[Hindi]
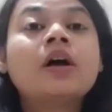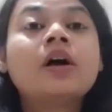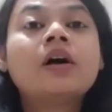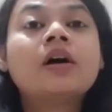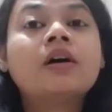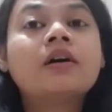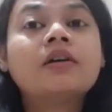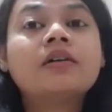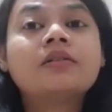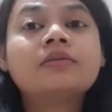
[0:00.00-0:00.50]

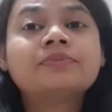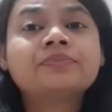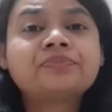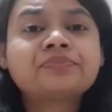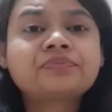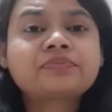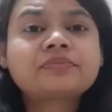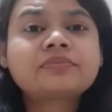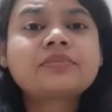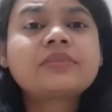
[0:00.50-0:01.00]
आ,
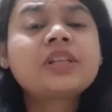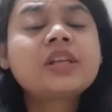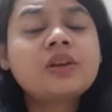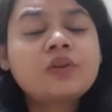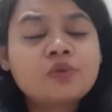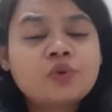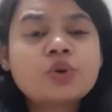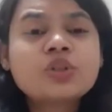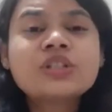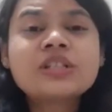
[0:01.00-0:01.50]

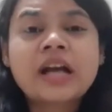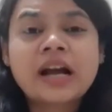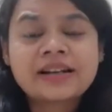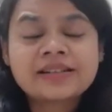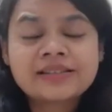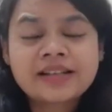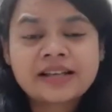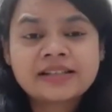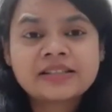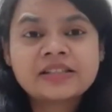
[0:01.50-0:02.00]
वो चार
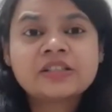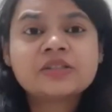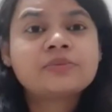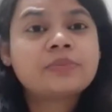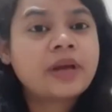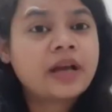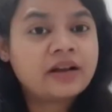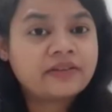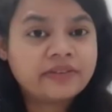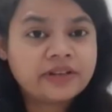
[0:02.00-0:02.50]
साइजेस में
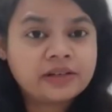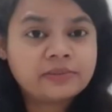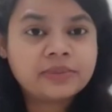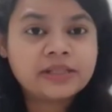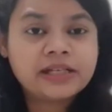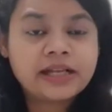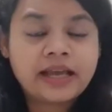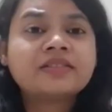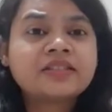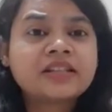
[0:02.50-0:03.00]

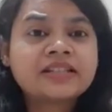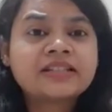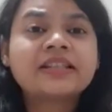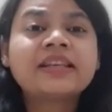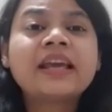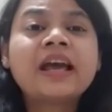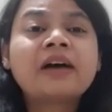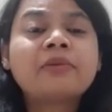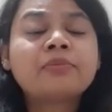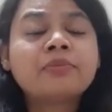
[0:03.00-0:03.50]
अवेलेबल है जैसे
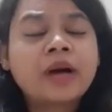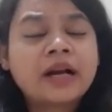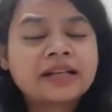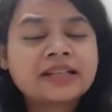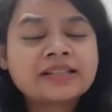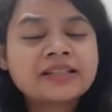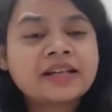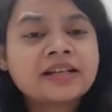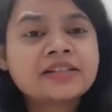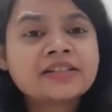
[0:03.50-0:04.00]
कि आप बाकी
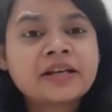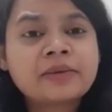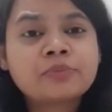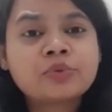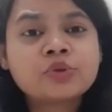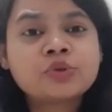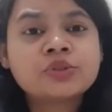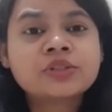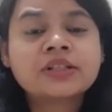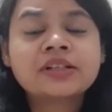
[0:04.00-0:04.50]
सारे शैम्पू
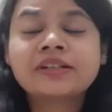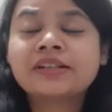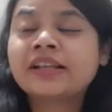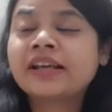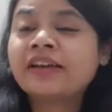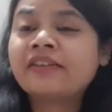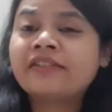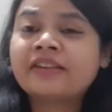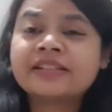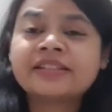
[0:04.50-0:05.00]
यूज़ करते
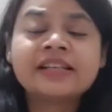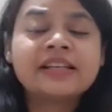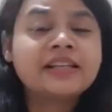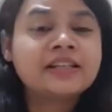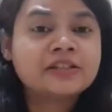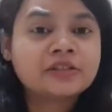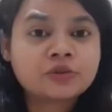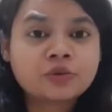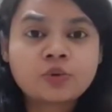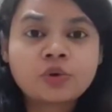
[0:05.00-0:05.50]
हैं वैसे ही
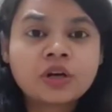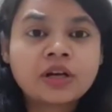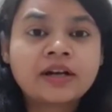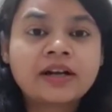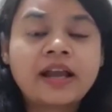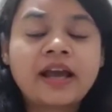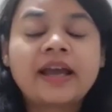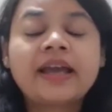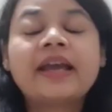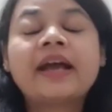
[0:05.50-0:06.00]
इसको
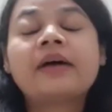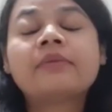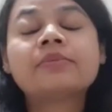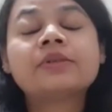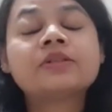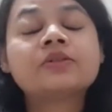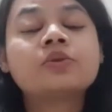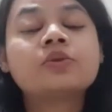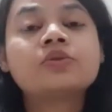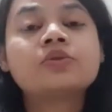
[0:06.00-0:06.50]
करना है आप
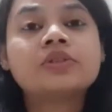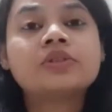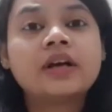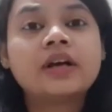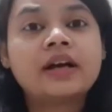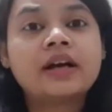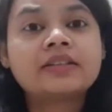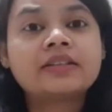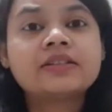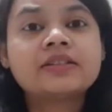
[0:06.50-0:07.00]
इसको
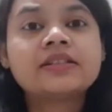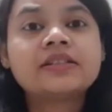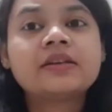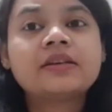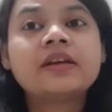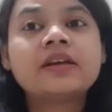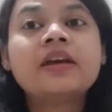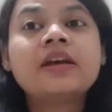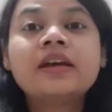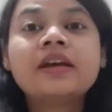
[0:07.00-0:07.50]
अच्छे से
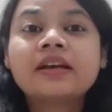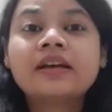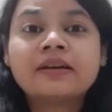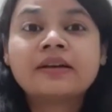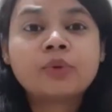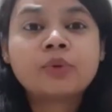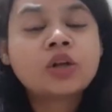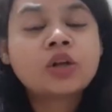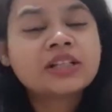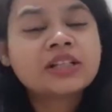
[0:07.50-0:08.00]

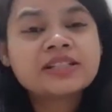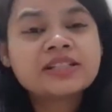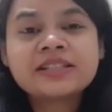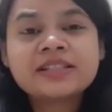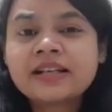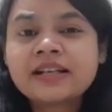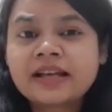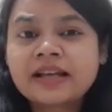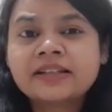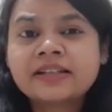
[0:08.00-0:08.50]
बहुत अच्छे से
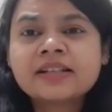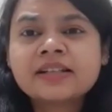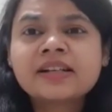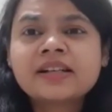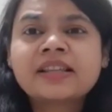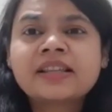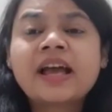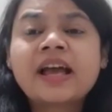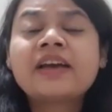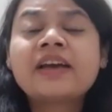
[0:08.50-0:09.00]
लेदर
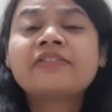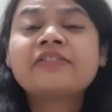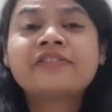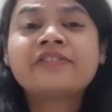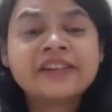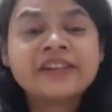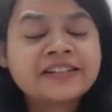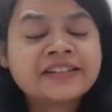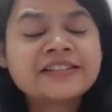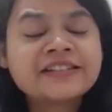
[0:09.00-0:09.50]
करता है
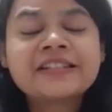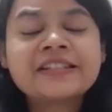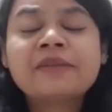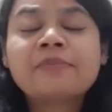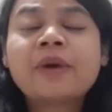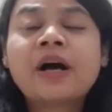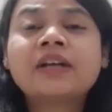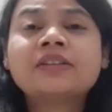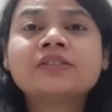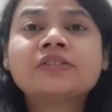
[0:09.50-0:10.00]
फ्रेगरेंस की
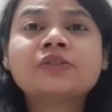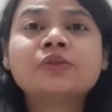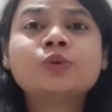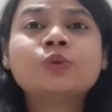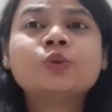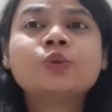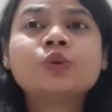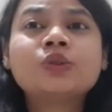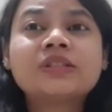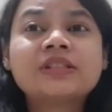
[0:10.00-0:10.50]
बात
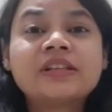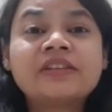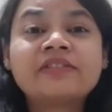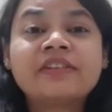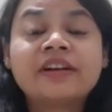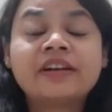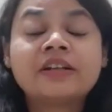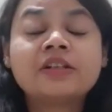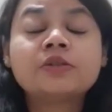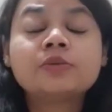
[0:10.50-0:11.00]
करूँ तो इसकी
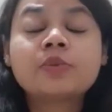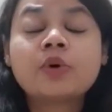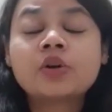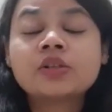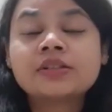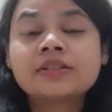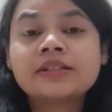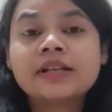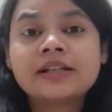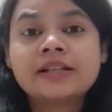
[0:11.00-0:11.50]
फ्रेगरेंस
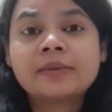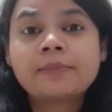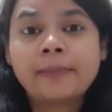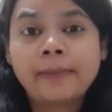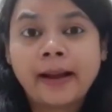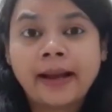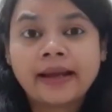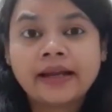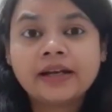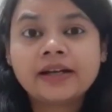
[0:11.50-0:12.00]
बहुत ही ज़्यादा
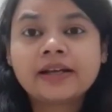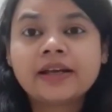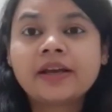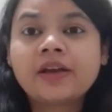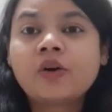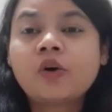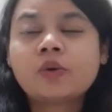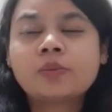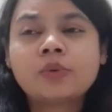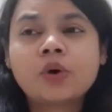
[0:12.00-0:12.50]
माइल्ड है
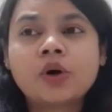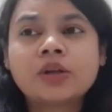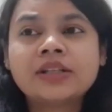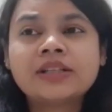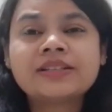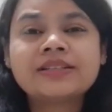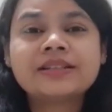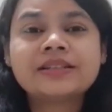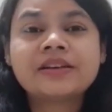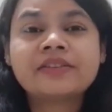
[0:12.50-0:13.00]
और बहुत
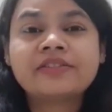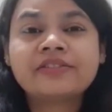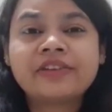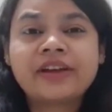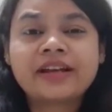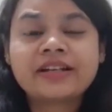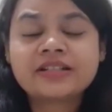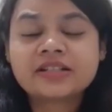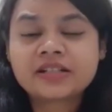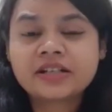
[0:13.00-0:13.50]
ही ज़्यादा
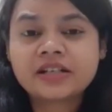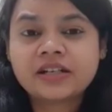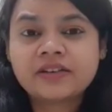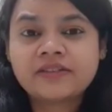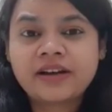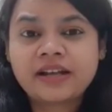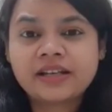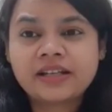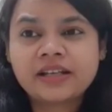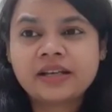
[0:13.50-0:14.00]
फ्रेश करने
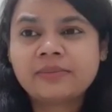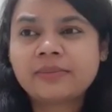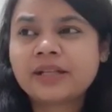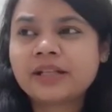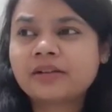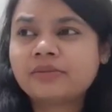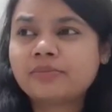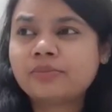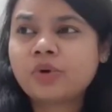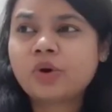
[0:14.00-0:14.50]
वाली है
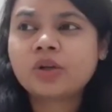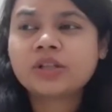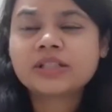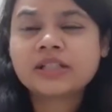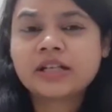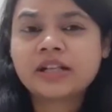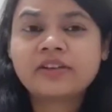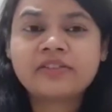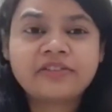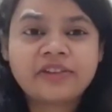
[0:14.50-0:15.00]
मतलब बहुत
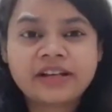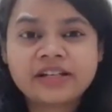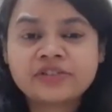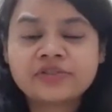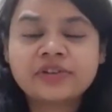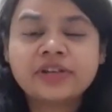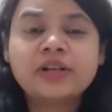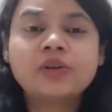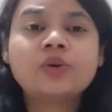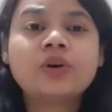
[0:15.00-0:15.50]
ज़्यादा फ्रेश
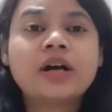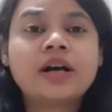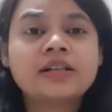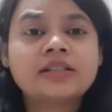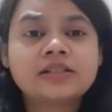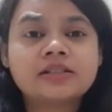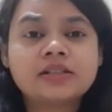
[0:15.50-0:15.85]
फील होगा